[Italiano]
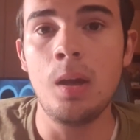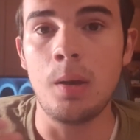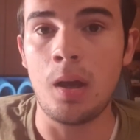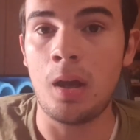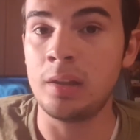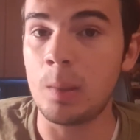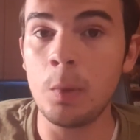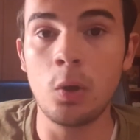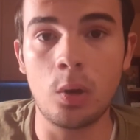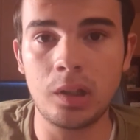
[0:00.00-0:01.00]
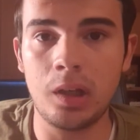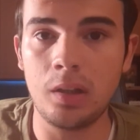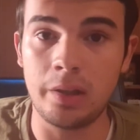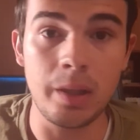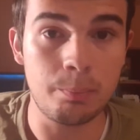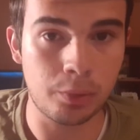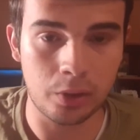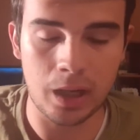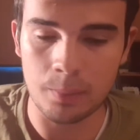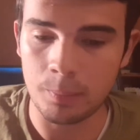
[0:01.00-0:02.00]
eh, andiamo in ordine di
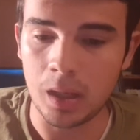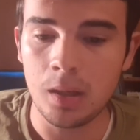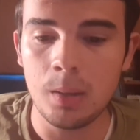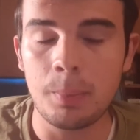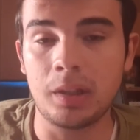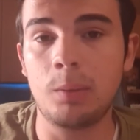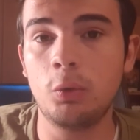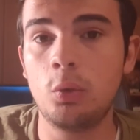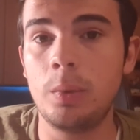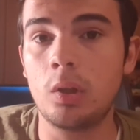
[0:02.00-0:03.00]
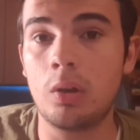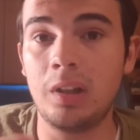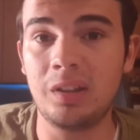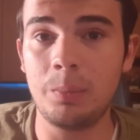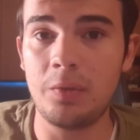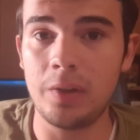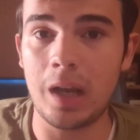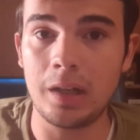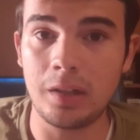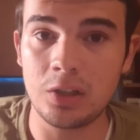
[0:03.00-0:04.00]
programma. Partiamo subito con le
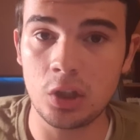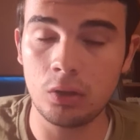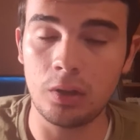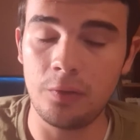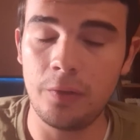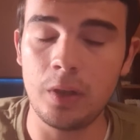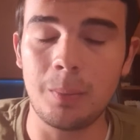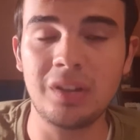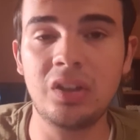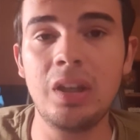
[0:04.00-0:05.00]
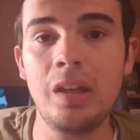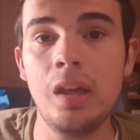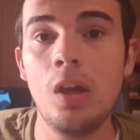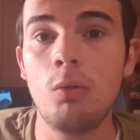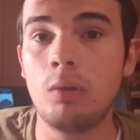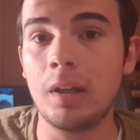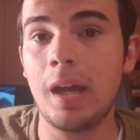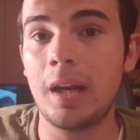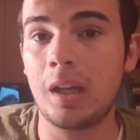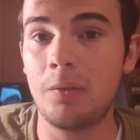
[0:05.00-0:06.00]
semifinali dei 100 delfino maschili, una
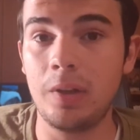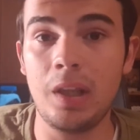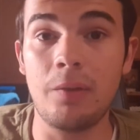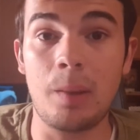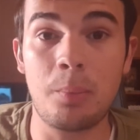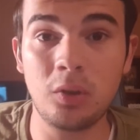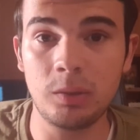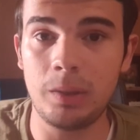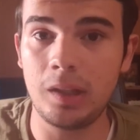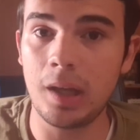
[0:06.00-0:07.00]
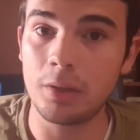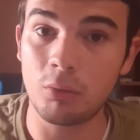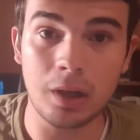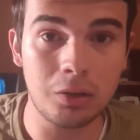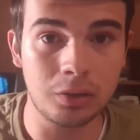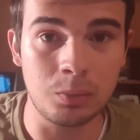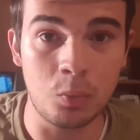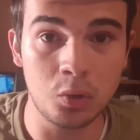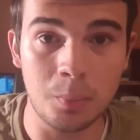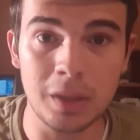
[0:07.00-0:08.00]
gara che vedeva la possibilità di un record del
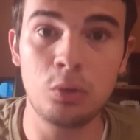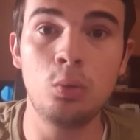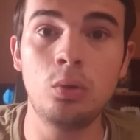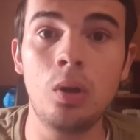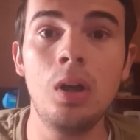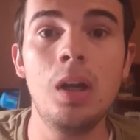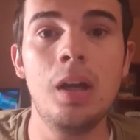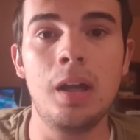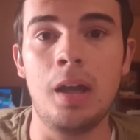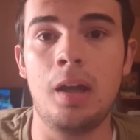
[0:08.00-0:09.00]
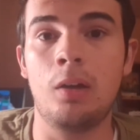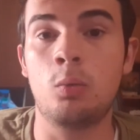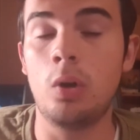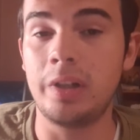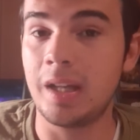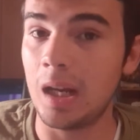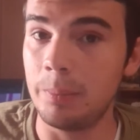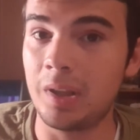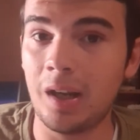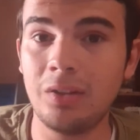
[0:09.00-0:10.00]
mondo battuto, eh, quello di
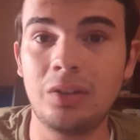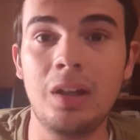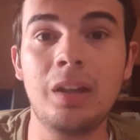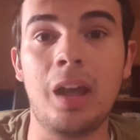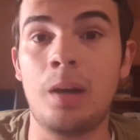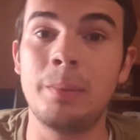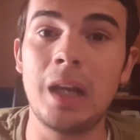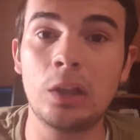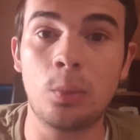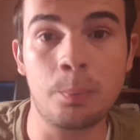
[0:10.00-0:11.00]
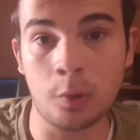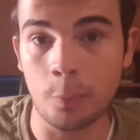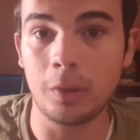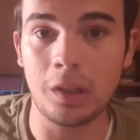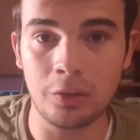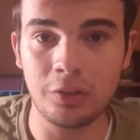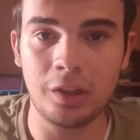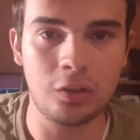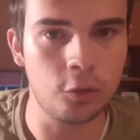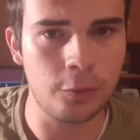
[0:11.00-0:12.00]
Caleb Dressel, che era minato proprio dallo
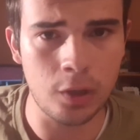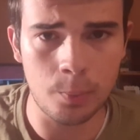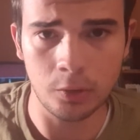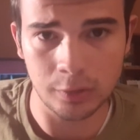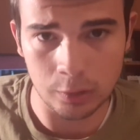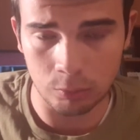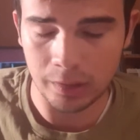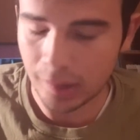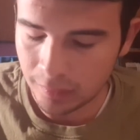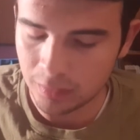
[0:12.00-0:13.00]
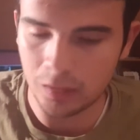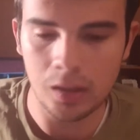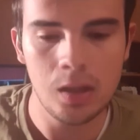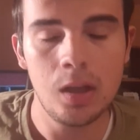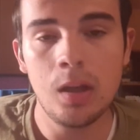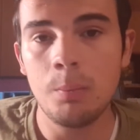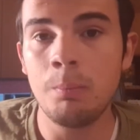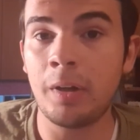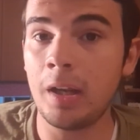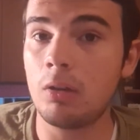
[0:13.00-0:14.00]
stesso fenomeno statunitense,
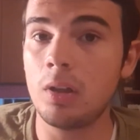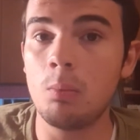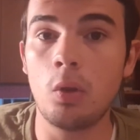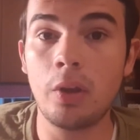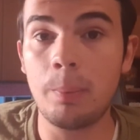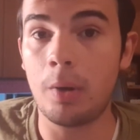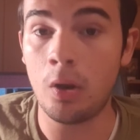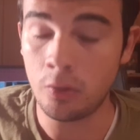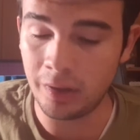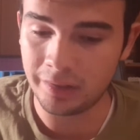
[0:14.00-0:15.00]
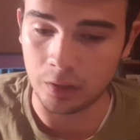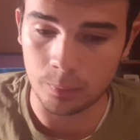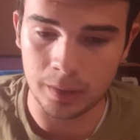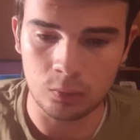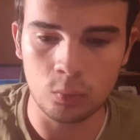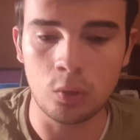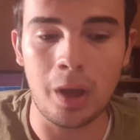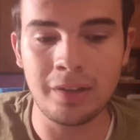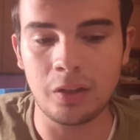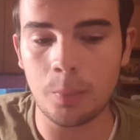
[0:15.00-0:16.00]
record del mondo che però non è stato
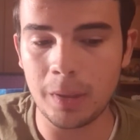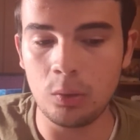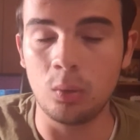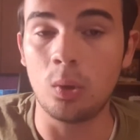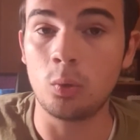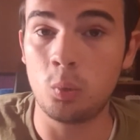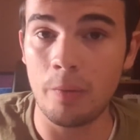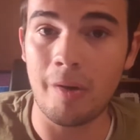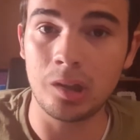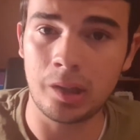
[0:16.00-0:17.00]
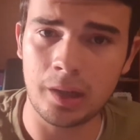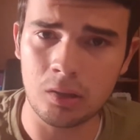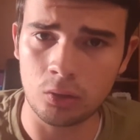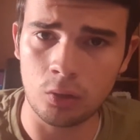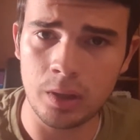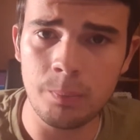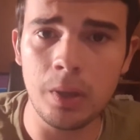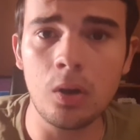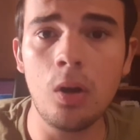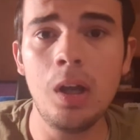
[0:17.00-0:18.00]
battuto. È stato battuto due volte il record
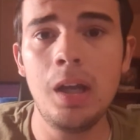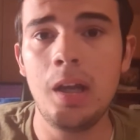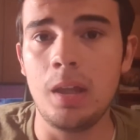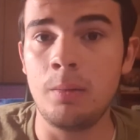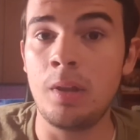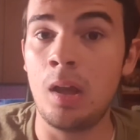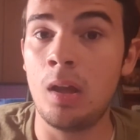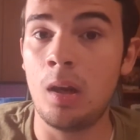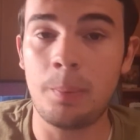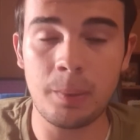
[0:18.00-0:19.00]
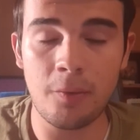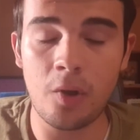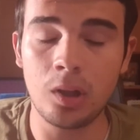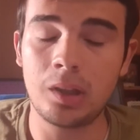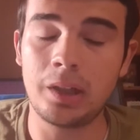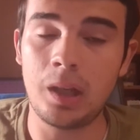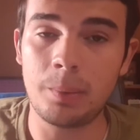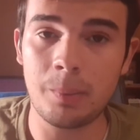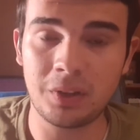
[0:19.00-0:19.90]
olimpico, la prima volta nella prima